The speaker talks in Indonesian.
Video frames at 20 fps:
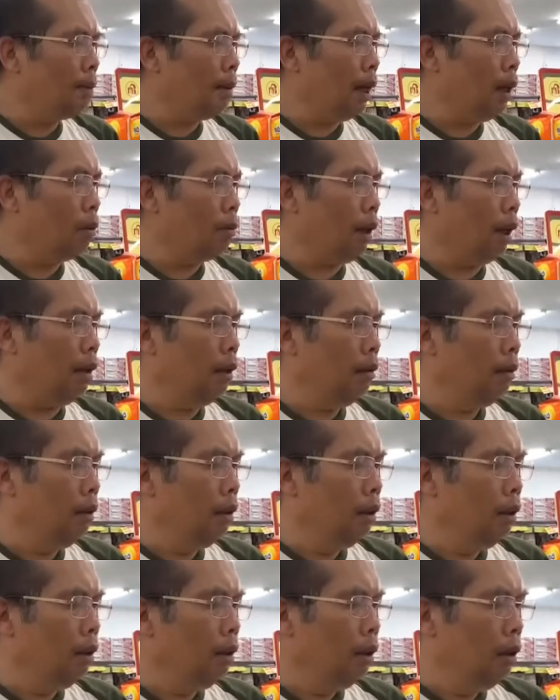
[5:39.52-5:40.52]
kenapa mak
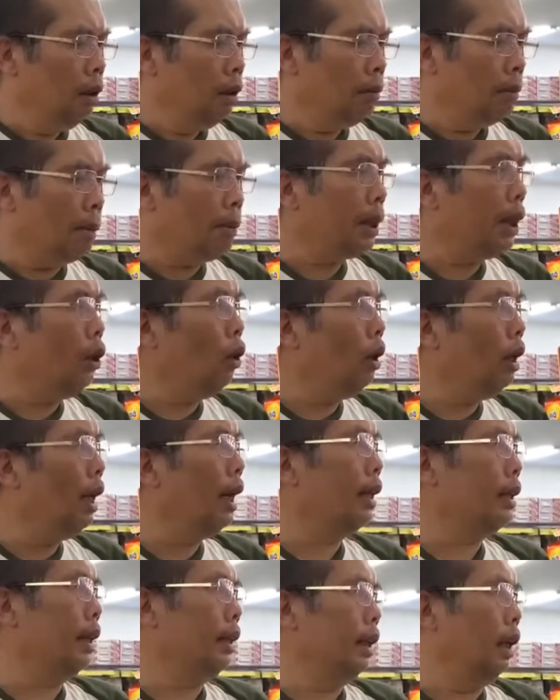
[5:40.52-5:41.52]
bilang
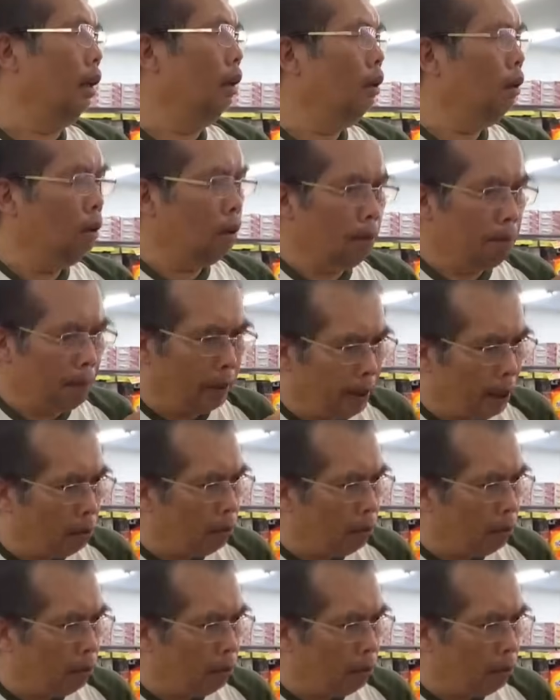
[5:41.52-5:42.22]
Kau tengok lah katanya